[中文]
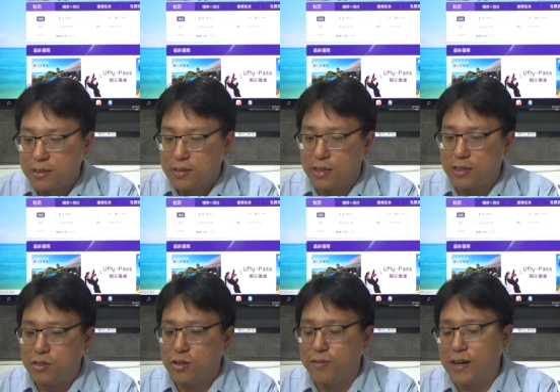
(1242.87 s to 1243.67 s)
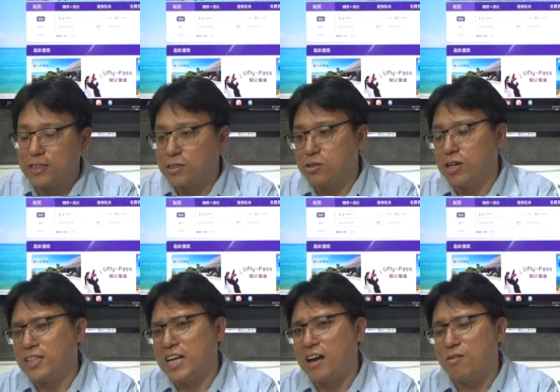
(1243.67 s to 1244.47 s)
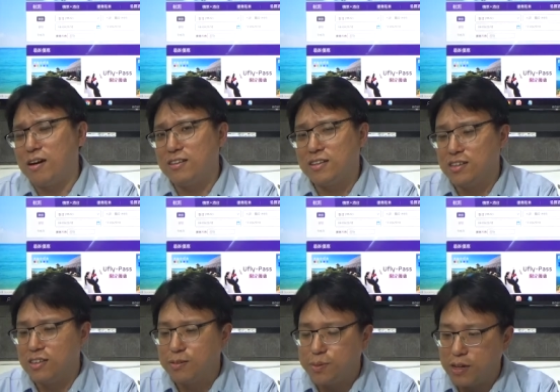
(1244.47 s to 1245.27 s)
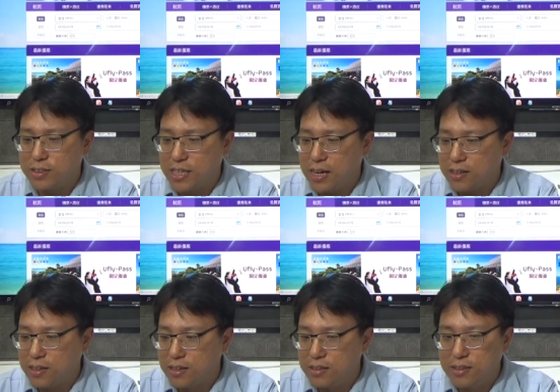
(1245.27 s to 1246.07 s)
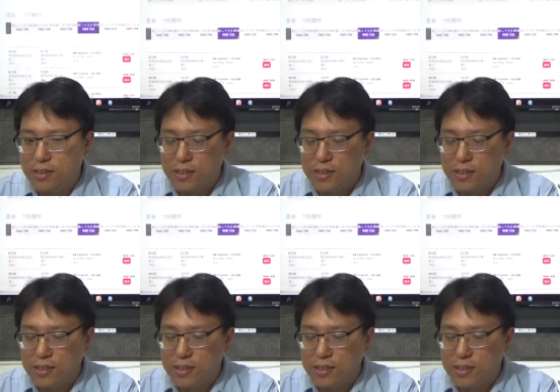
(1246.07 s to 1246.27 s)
那你就会发现说，诶，台湾的票价跟